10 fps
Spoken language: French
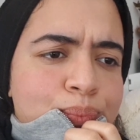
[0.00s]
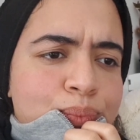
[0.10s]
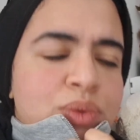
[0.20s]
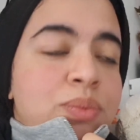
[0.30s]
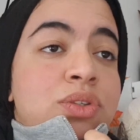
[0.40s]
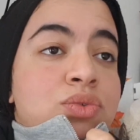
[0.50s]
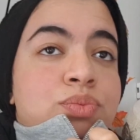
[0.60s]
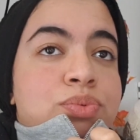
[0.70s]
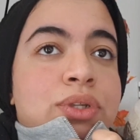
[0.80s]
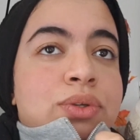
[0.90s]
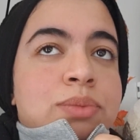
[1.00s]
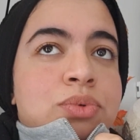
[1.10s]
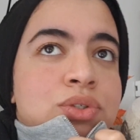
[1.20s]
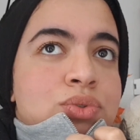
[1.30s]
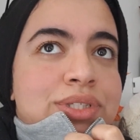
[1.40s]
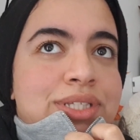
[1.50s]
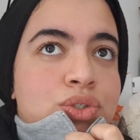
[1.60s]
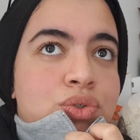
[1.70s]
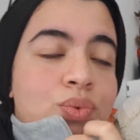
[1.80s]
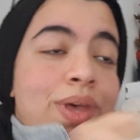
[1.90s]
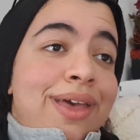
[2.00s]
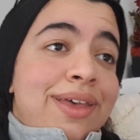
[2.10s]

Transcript: Parce que moi, depuis le début, j'ai juste cette chanson.